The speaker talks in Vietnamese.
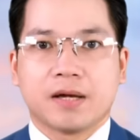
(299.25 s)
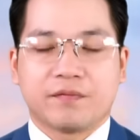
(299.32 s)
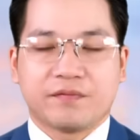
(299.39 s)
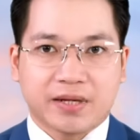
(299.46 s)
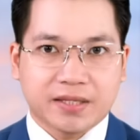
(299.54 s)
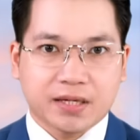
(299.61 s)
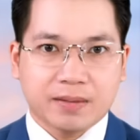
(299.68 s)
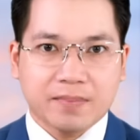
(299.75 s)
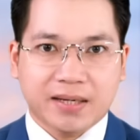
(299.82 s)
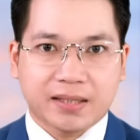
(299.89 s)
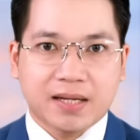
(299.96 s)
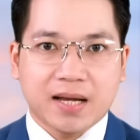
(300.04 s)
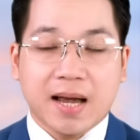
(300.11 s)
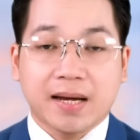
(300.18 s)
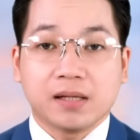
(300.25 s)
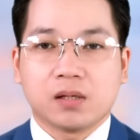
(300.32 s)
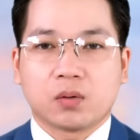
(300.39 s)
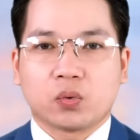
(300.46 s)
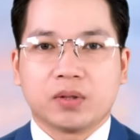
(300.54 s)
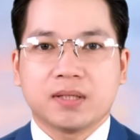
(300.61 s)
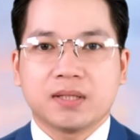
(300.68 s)
Viện nhấn mạnh ảnh
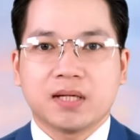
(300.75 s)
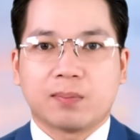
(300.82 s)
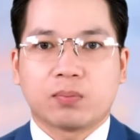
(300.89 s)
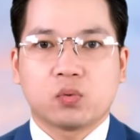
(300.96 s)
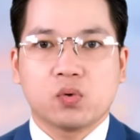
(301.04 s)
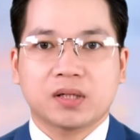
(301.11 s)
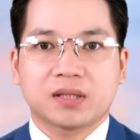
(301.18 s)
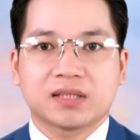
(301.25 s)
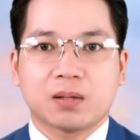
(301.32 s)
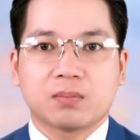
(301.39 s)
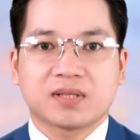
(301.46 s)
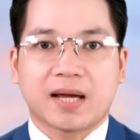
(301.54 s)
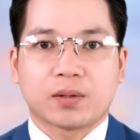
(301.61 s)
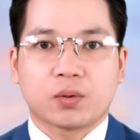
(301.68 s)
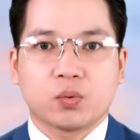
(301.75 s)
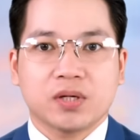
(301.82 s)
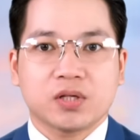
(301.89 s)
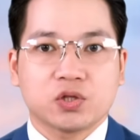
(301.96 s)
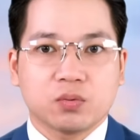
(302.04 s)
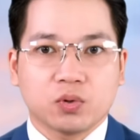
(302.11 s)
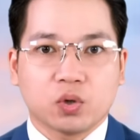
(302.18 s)
hưởng của Liên Hợp Quốc trong giải
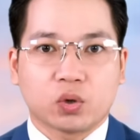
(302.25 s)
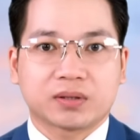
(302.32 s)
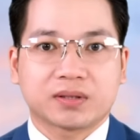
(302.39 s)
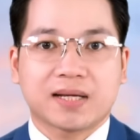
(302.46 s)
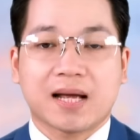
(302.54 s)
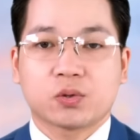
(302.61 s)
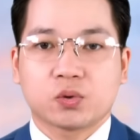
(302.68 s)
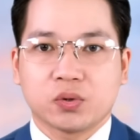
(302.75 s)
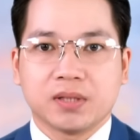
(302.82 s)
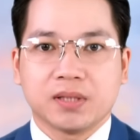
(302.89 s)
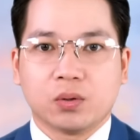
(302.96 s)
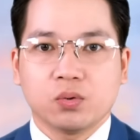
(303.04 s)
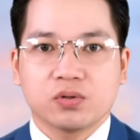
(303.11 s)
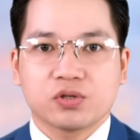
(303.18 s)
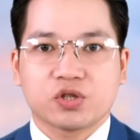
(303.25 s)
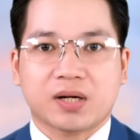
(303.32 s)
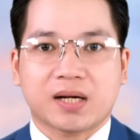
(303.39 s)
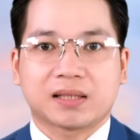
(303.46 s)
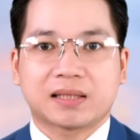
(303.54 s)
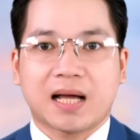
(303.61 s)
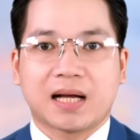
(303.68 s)
quyết xung đột đang suy yếu do
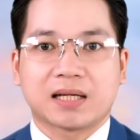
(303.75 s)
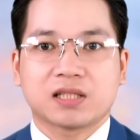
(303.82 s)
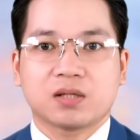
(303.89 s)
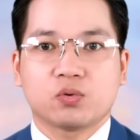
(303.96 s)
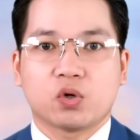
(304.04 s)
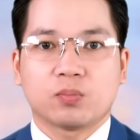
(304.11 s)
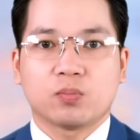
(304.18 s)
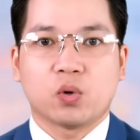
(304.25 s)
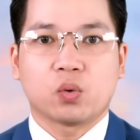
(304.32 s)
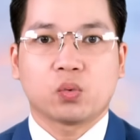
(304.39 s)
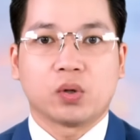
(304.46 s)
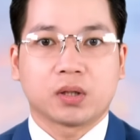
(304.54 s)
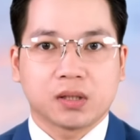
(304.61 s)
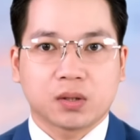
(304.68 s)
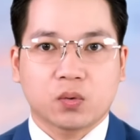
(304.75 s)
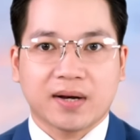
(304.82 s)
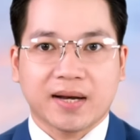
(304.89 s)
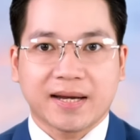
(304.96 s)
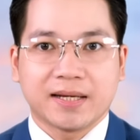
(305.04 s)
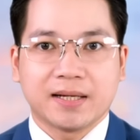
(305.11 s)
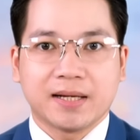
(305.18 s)
căng thẳng trong nội bộ của cơ quan
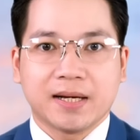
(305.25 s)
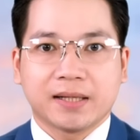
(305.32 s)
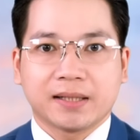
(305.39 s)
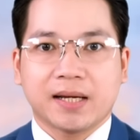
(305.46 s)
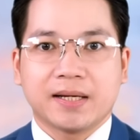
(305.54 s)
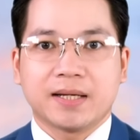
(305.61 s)
này, thể